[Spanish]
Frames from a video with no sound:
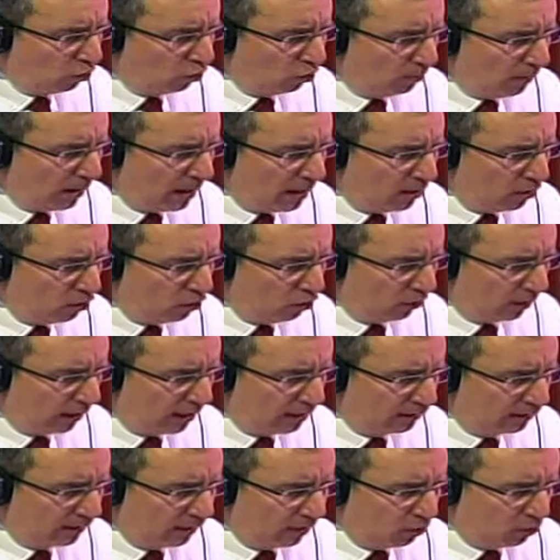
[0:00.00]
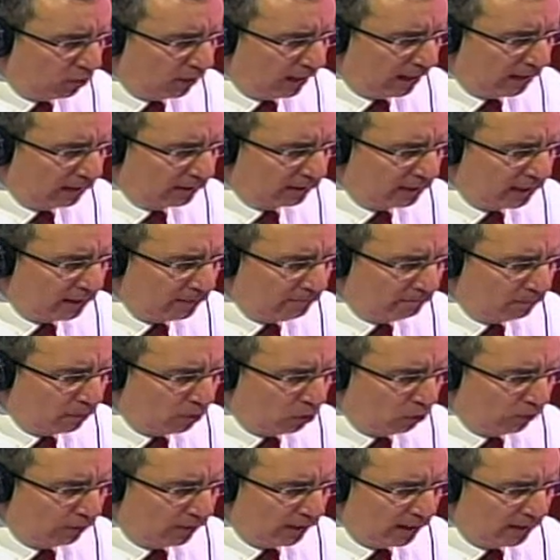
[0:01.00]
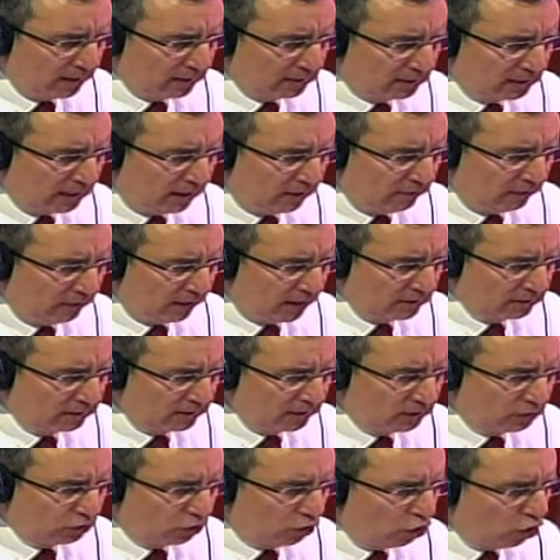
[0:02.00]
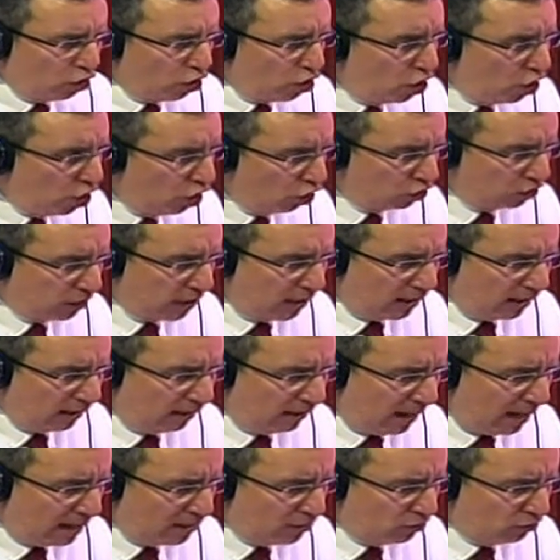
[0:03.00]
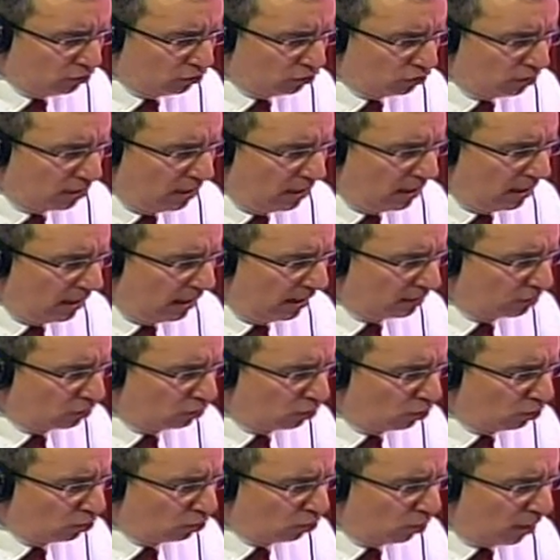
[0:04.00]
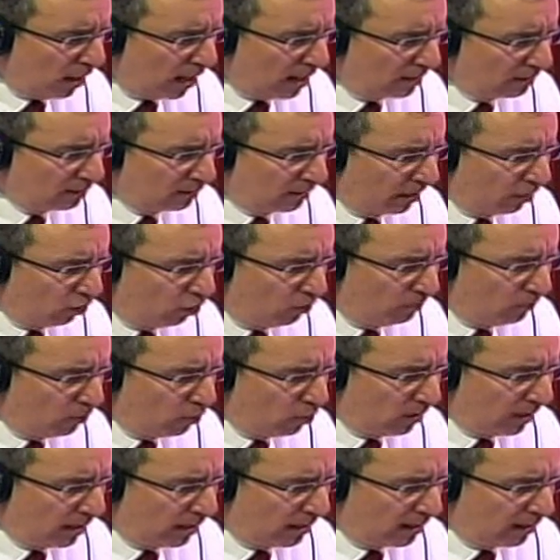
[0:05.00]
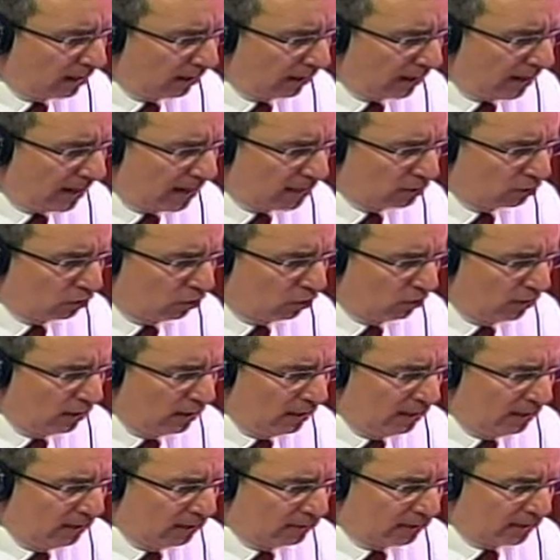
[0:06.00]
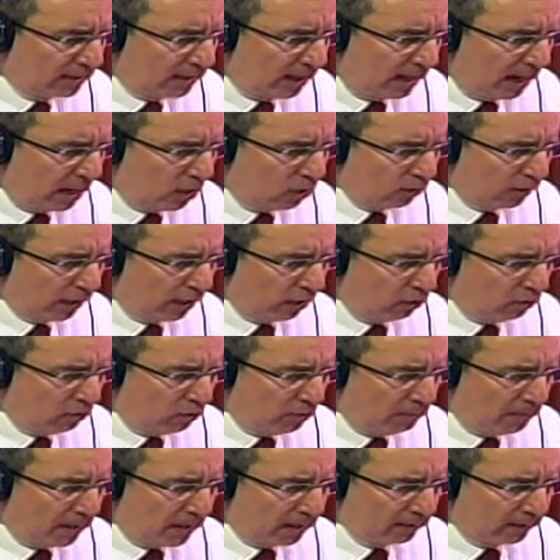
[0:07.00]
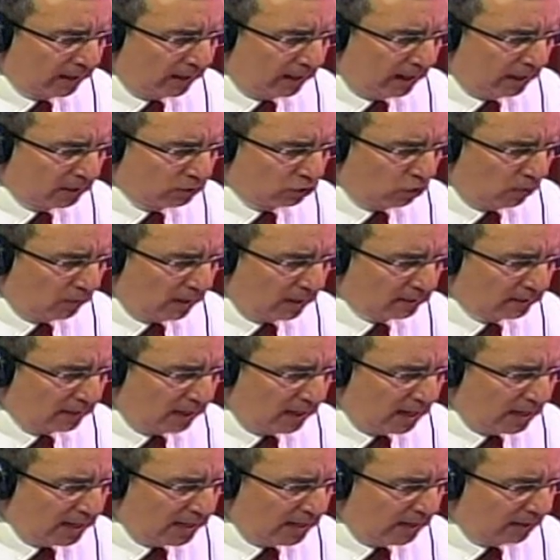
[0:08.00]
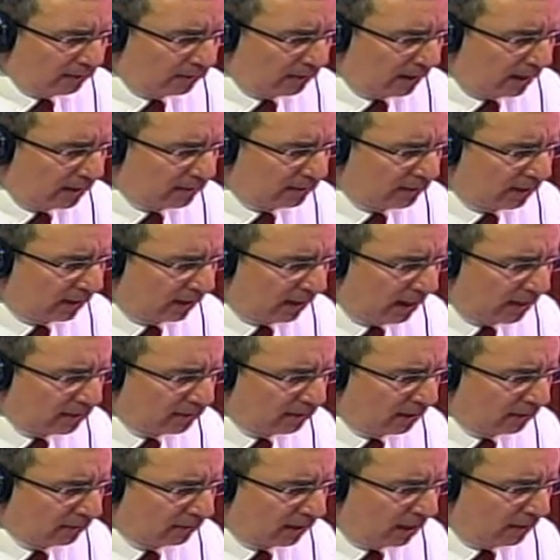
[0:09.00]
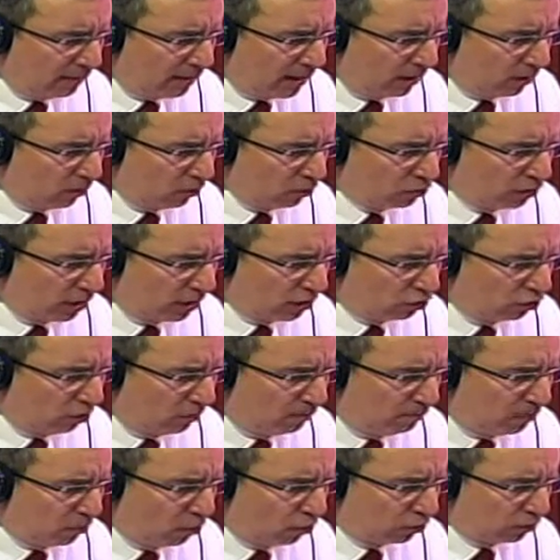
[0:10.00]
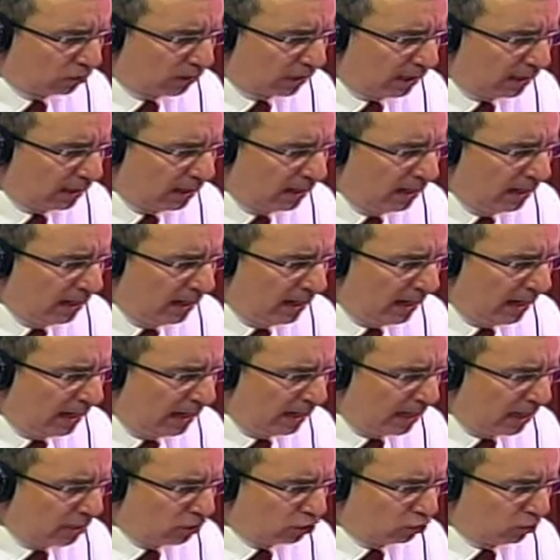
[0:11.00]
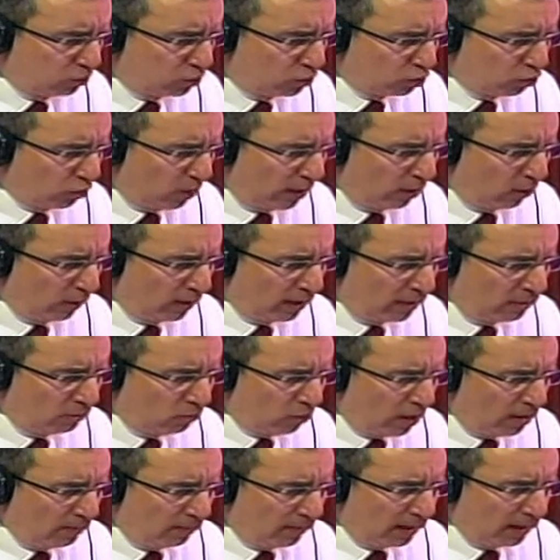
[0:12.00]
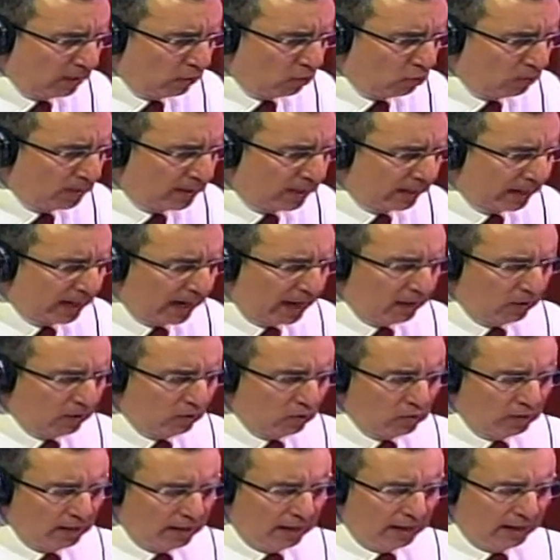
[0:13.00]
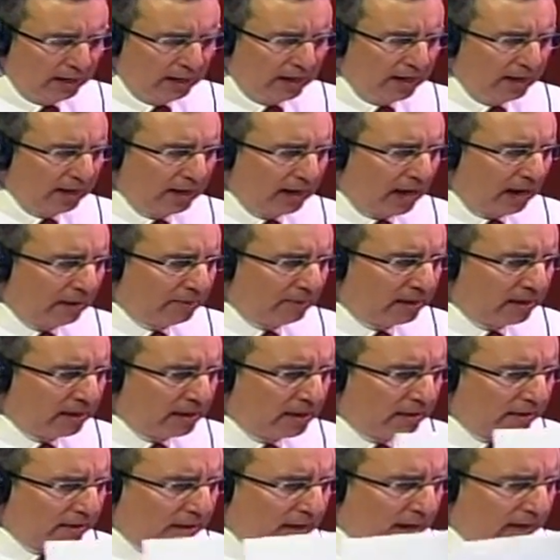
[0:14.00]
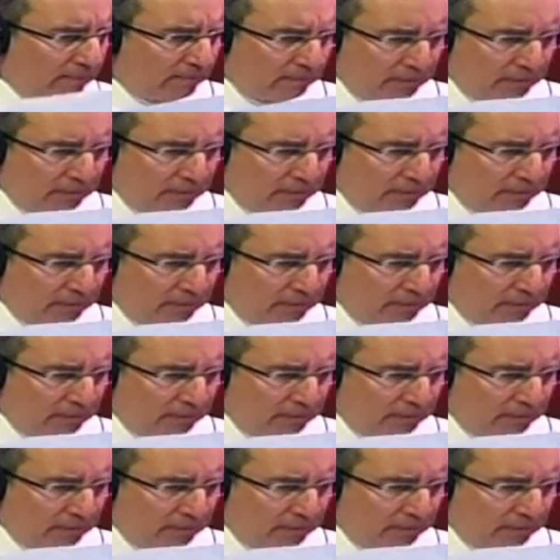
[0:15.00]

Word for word: urbano reiteró que el templo de San Francisco no tiene daños estructurales que lo pongan en riesgo. Señalaron que como parte de las obras de la línea 3 se realizan trabajos de soporte en el subsuelo del inmueble ubicado en Avenida